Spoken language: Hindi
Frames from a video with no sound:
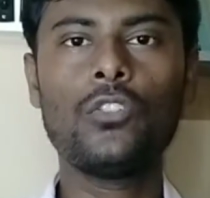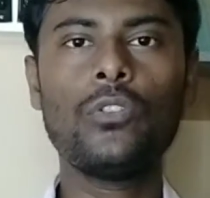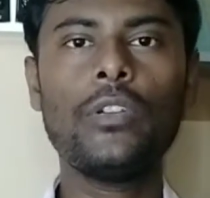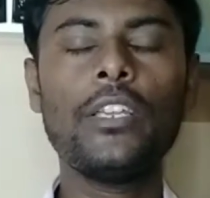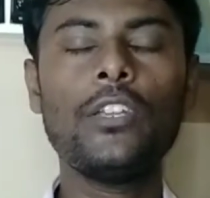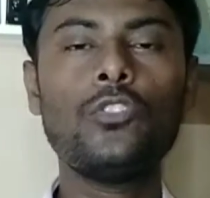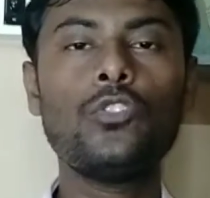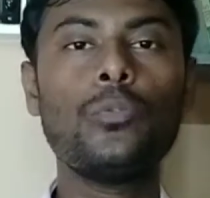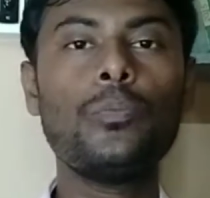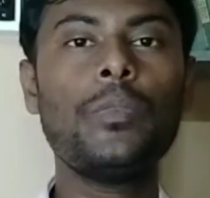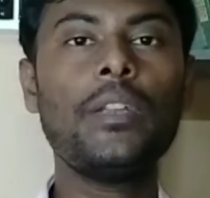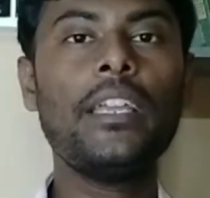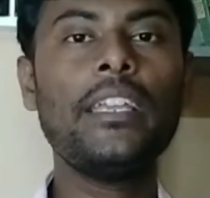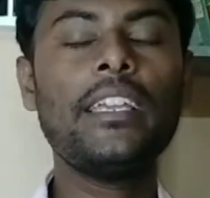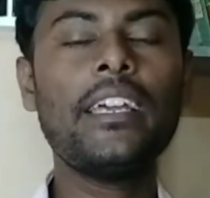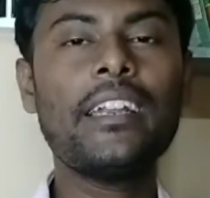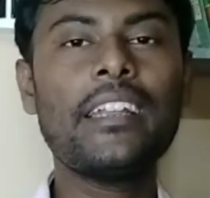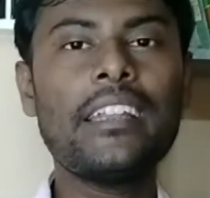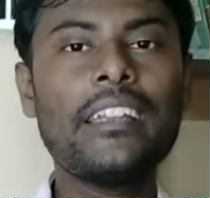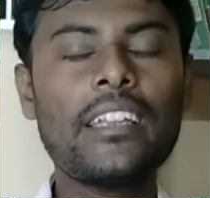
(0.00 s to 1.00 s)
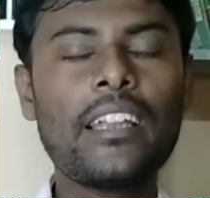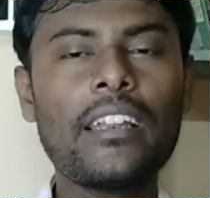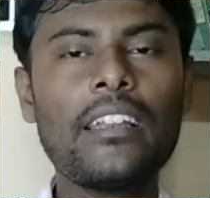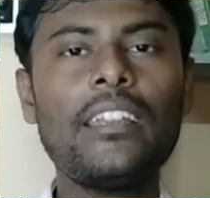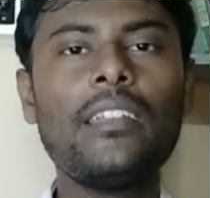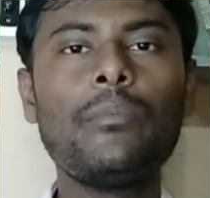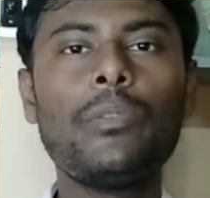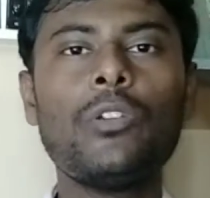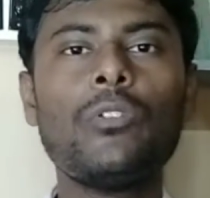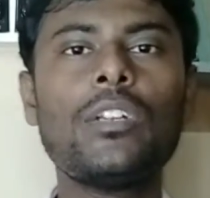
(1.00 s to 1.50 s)
तो यूट्यूब ने ये
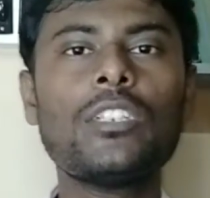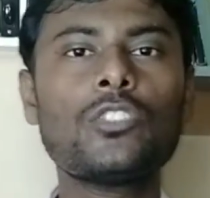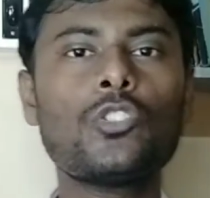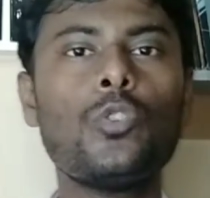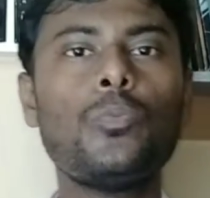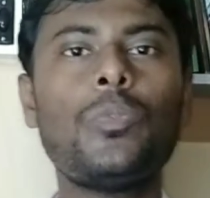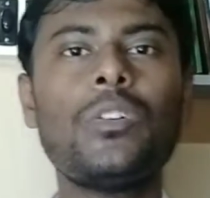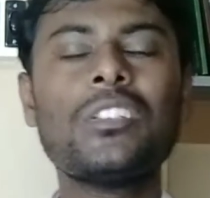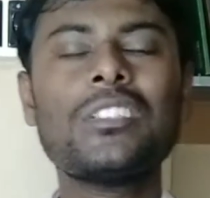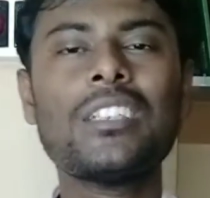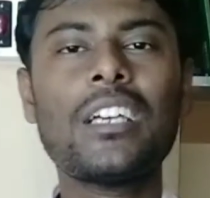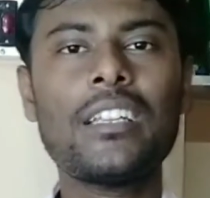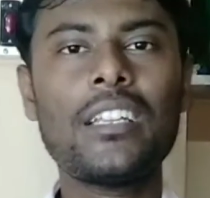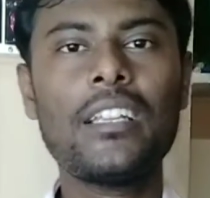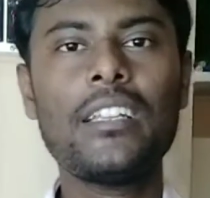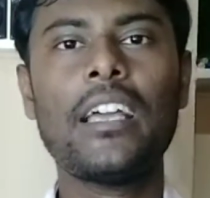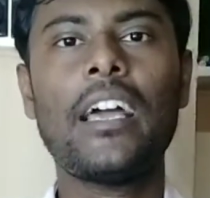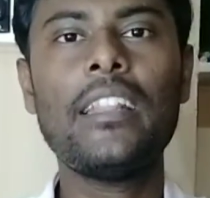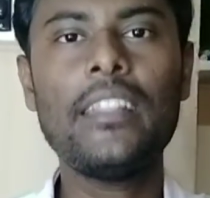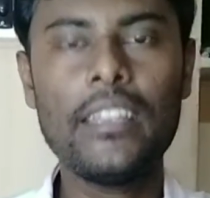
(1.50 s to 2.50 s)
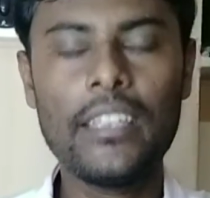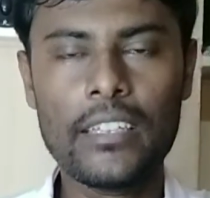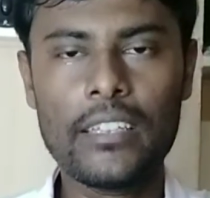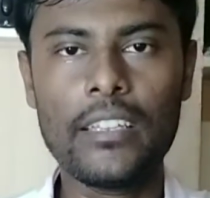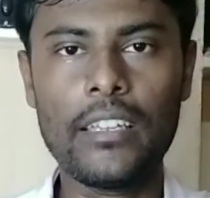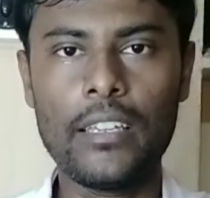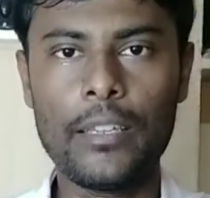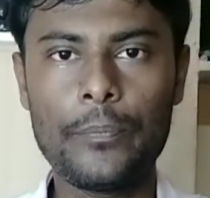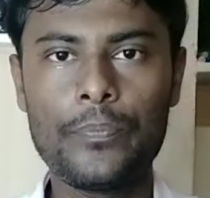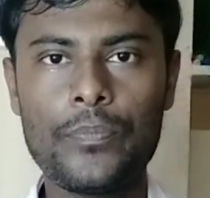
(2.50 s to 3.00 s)
रिटर्निंग व्यूअर्स के ऊपर ज़्यादा ध्यान
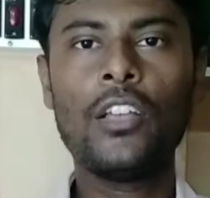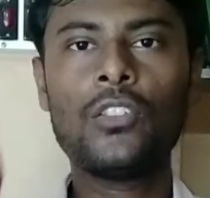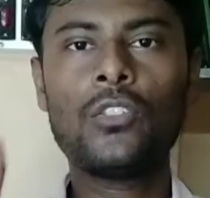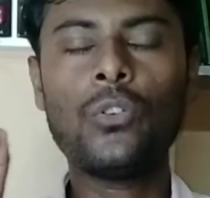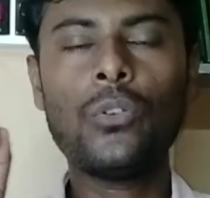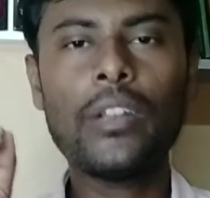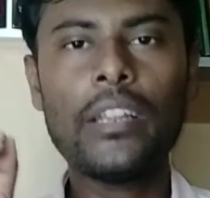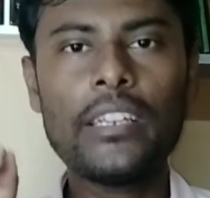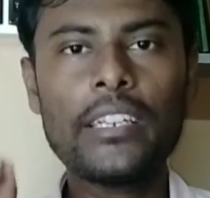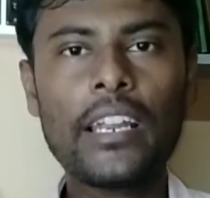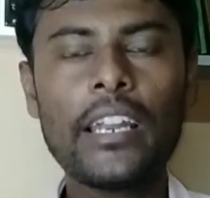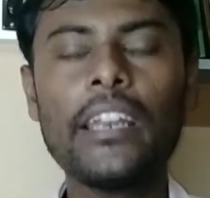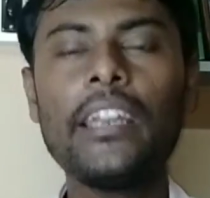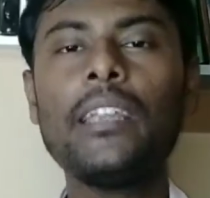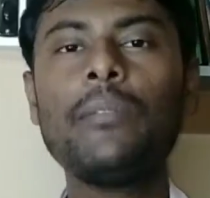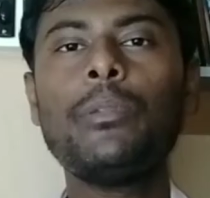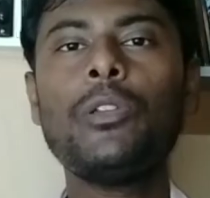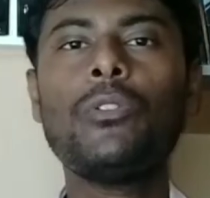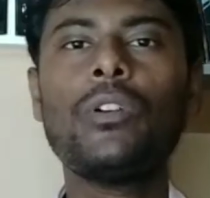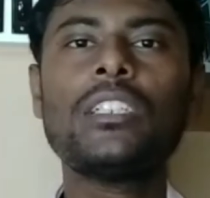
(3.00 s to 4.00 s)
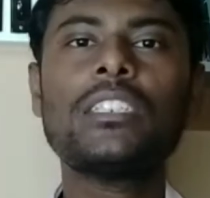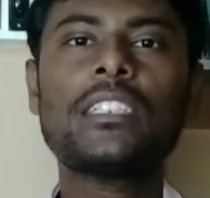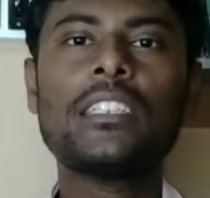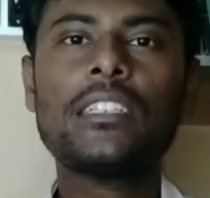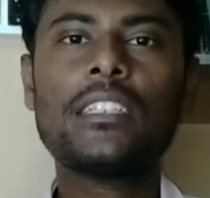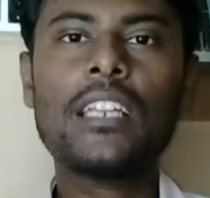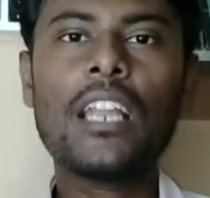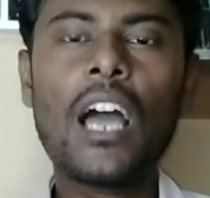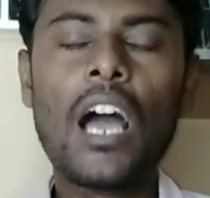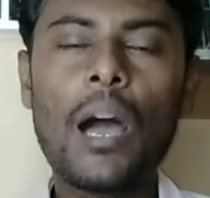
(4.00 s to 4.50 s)
देते हैं तो रिटर्निंग व्यूअर्स
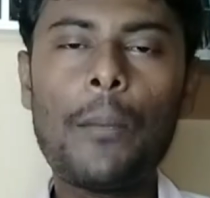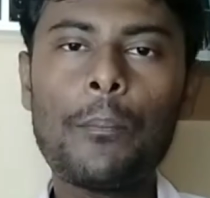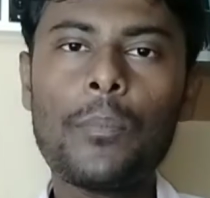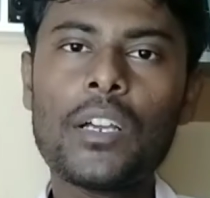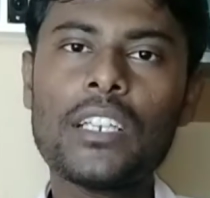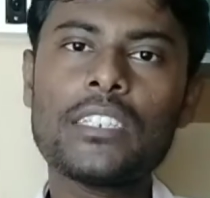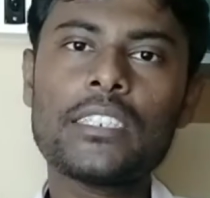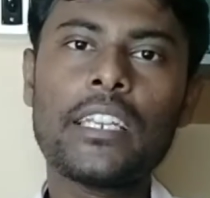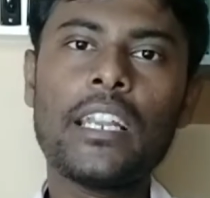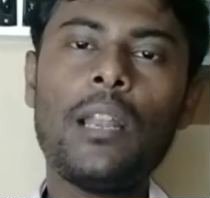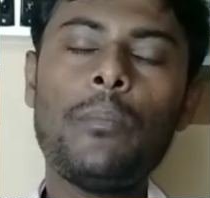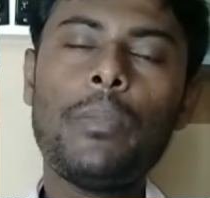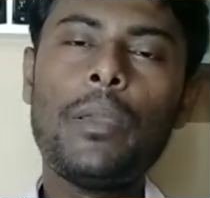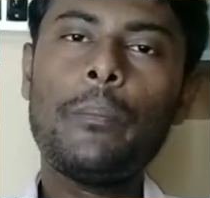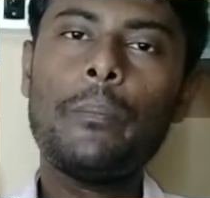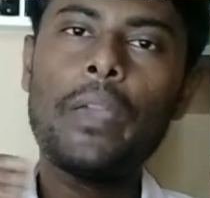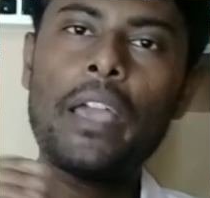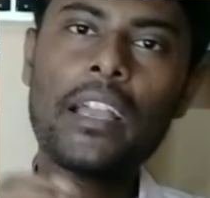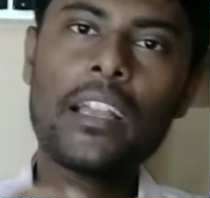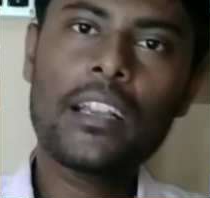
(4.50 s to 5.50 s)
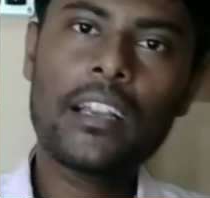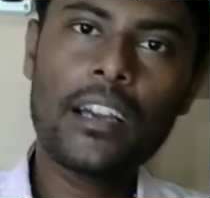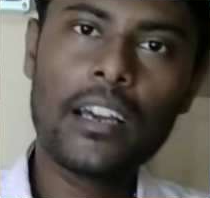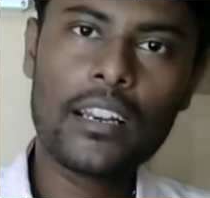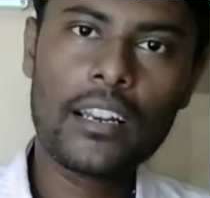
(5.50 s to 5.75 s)
कितना आपका चैनल पे बैक